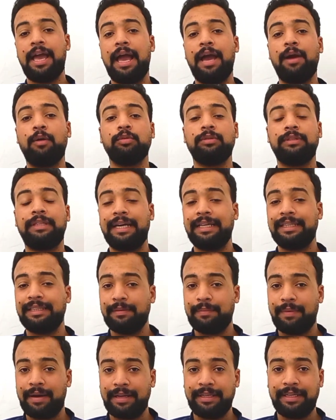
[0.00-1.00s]
او
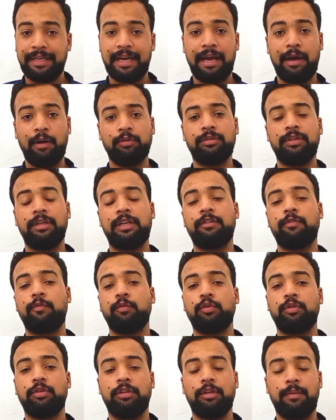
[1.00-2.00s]
تقدم عليها او تعرف
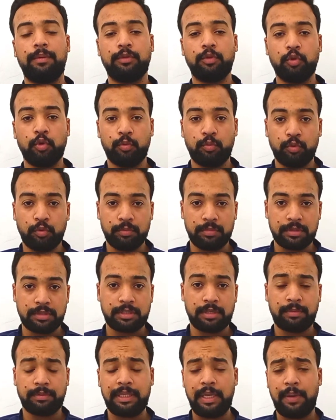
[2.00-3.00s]
متطلبات القبول
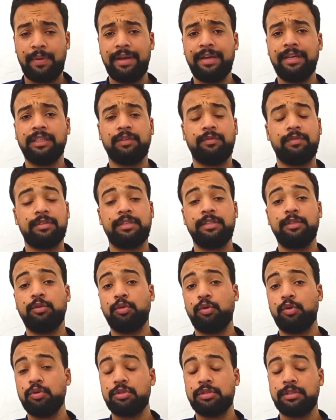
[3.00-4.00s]
بالظبط او اي تفاصيل
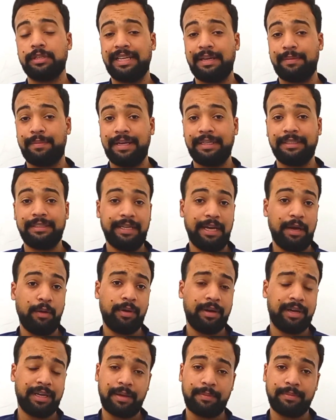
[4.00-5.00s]
تخص الجامعات دي
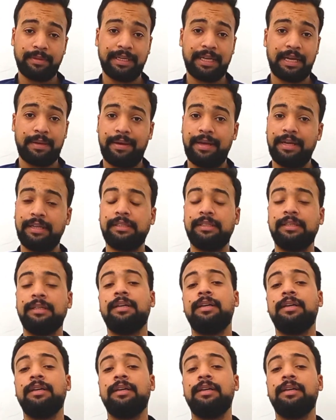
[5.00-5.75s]
او غيرها من الجامعات